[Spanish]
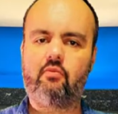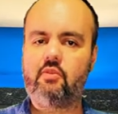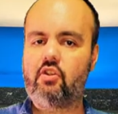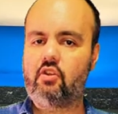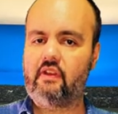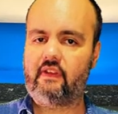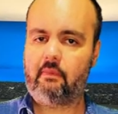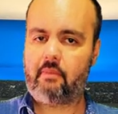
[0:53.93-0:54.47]

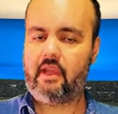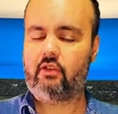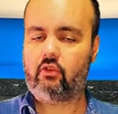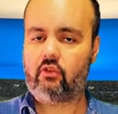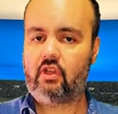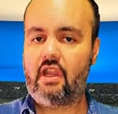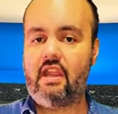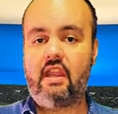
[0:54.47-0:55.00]
millones de
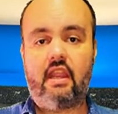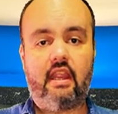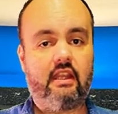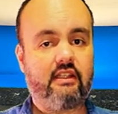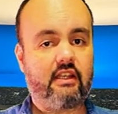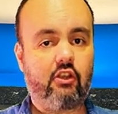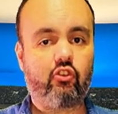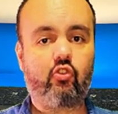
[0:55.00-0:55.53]
pesos
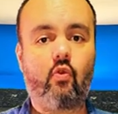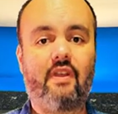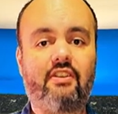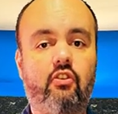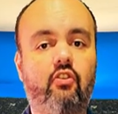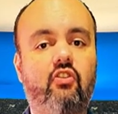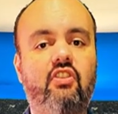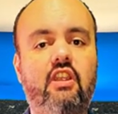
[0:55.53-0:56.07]
entre los
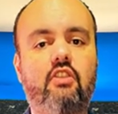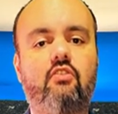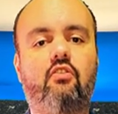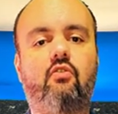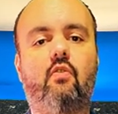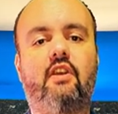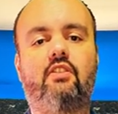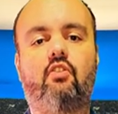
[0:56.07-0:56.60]

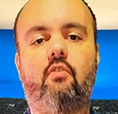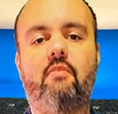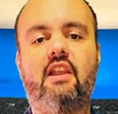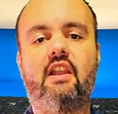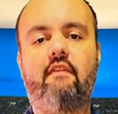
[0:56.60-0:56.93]
404.000